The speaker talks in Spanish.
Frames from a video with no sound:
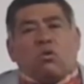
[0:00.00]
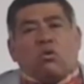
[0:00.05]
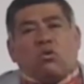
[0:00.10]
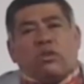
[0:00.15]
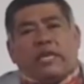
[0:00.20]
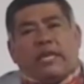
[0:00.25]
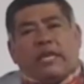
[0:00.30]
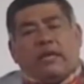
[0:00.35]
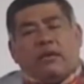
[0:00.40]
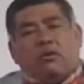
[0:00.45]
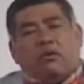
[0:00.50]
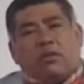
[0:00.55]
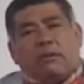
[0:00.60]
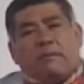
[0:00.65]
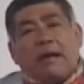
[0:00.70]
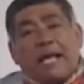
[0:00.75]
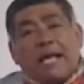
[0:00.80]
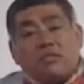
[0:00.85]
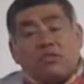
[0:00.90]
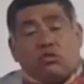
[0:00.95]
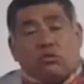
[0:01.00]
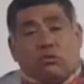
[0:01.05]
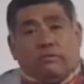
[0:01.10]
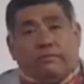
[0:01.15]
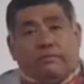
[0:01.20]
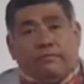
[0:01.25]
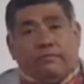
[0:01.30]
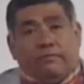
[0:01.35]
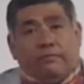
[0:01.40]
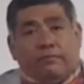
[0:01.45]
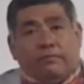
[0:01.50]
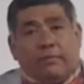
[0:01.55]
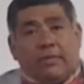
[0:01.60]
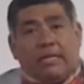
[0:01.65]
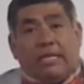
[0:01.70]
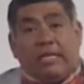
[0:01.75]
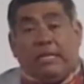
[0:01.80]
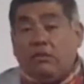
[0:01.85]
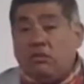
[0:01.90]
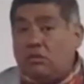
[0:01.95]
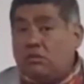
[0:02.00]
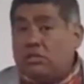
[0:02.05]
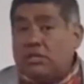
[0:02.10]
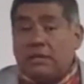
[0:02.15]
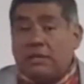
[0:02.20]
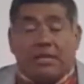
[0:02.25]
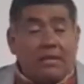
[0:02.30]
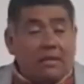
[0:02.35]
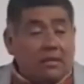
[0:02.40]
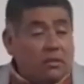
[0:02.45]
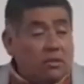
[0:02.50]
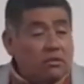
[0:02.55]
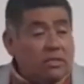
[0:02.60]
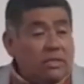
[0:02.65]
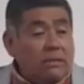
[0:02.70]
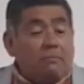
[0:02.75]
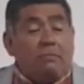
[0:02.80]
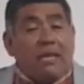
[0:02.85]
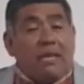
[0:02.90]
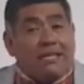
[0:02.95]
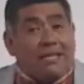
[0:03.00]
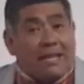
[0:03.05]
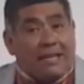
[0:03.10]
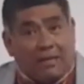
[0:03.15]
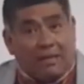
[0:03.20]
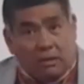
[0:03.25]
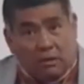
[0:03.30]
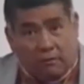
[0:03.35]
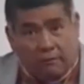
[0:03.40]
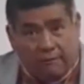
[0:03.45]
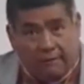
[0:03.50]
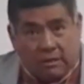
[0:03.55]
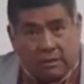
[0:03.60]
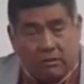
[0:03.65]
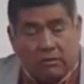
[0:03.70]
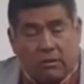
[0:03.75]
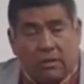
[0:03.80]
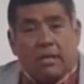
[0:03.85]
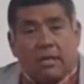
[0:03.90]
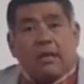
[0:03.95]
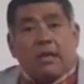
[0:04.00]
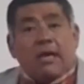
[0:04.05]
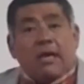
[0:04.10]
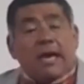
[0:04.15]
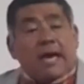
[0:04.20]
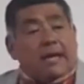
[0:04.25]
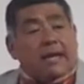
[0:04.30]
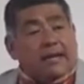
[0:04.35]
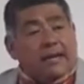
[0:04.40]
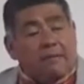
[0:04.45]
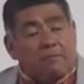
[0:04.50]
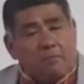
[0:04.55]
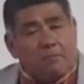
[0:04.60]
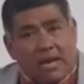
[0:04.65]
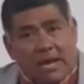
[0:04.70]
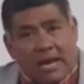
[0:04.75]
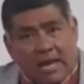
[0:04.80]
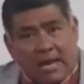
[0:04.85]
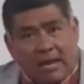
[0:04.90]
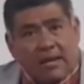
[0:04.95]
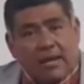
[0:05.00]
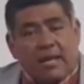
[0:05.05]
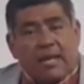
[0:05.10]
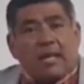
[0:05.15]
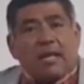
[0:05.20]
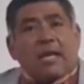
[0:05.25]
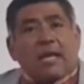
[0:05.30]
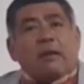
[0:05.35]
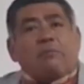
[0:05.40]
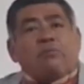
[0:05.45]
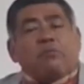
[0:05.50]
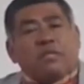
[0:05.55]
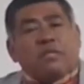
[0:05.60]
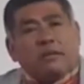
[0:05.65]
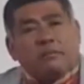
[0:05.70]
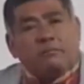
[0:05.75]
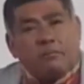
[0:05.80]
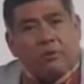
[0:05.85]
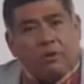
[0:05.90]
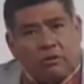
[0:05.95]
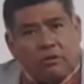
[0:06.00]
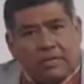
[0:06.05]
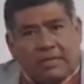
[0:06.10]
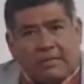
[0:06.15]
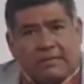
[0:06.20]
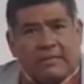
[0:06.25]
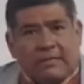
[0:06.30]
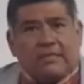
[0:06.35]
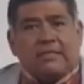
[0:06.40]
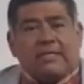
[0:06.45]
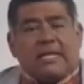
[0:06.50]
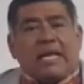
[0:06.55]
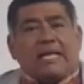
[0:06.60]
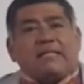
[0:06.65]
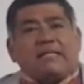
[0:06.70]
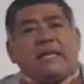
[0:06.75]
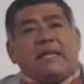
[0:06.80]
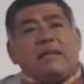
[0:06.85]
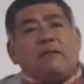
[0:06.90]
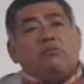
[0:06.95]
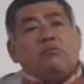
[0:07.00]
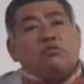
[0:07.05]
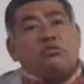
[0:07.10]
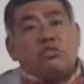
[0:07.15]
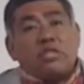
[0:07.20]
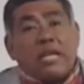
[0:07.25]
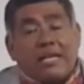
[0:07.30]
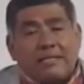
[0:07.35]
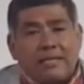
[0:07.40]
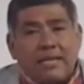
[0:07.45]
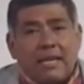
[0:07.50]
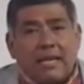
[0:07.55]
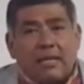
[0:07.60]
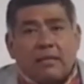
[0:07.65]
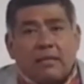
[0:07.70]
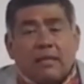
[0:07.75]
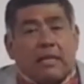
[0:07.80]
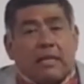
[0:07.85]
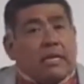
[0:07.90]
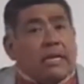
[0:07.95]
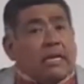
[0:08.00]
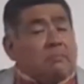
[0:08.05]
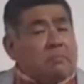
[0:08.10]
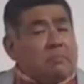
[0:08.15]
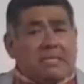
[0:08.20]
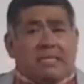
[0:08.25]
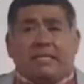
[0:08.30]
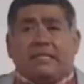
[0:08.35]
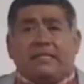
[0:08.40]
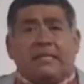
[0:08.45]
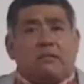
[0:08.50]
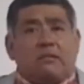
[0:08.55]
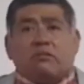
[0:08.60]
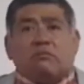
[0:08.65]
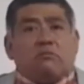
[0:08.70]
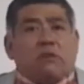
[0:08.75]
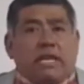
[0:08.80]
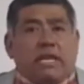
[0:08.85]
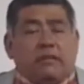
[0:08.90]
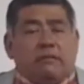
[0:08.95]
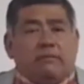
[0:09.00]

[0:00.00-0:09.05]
de, o de vaso, y no se, no se mete a quirófano a reparar, a poner prótesis, a hacer hemostasia, el paciente se nos muere.